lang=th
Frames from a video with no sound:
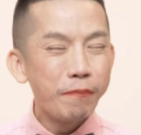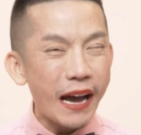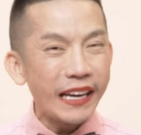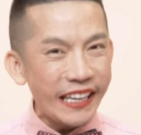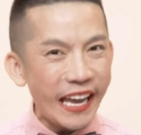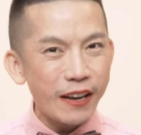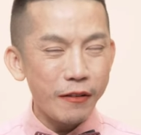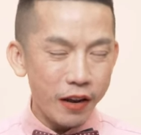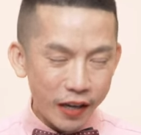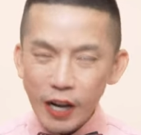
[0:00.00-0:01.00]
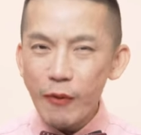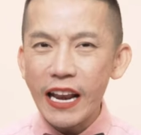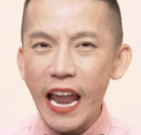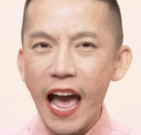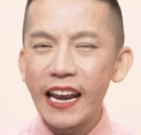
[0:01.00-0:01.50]
by the end เรื่องเว
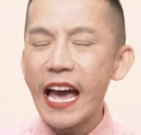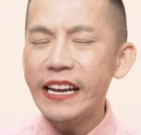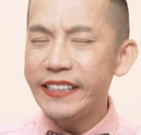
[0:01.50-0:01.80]
ลาและ